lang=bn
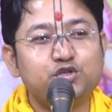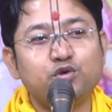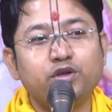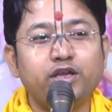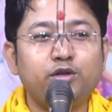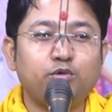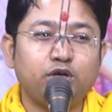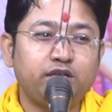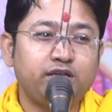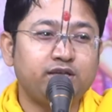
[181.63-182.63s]
যোগের
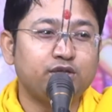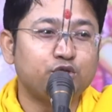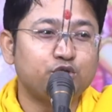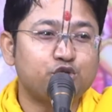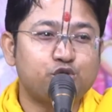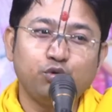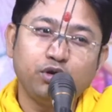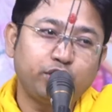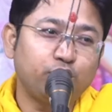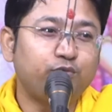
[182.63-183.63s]
বলে
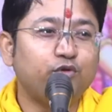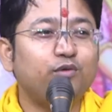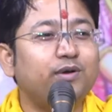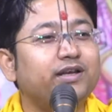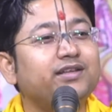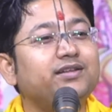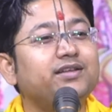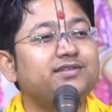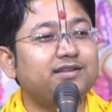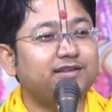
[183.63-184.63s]
শুলকেও ফুল বানিয়ে
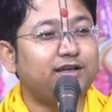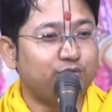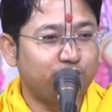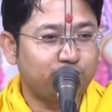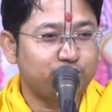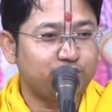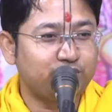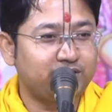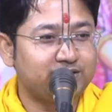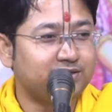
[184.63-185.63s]
দিয়েছেন তার উপরে বসে
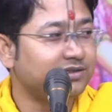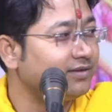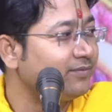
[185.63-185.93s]
রয়েছেন